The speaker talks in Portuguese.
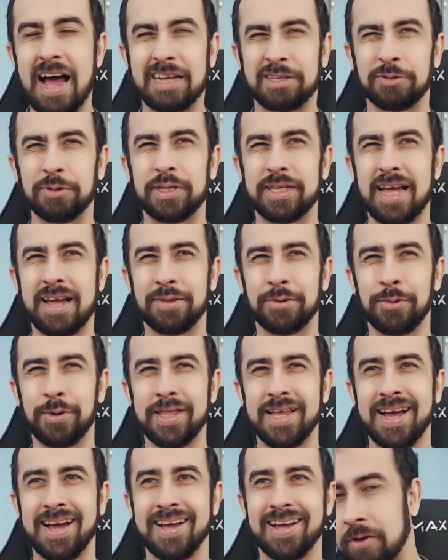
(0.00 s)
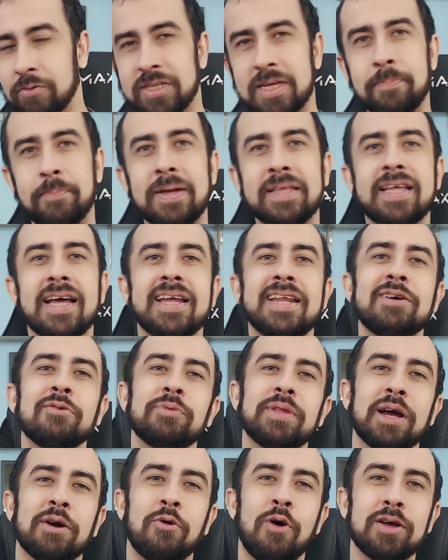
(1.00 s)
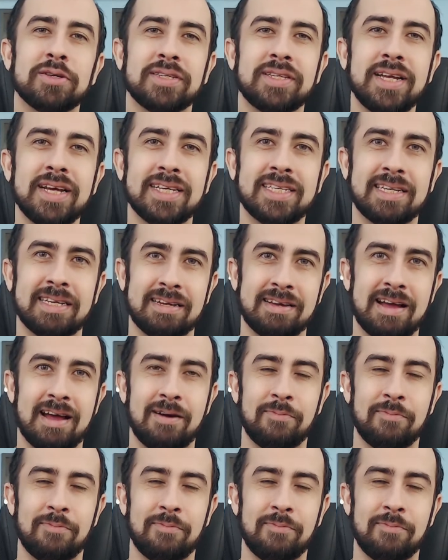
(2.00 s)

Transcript: Assustador, né? Você perderia um negócio desse?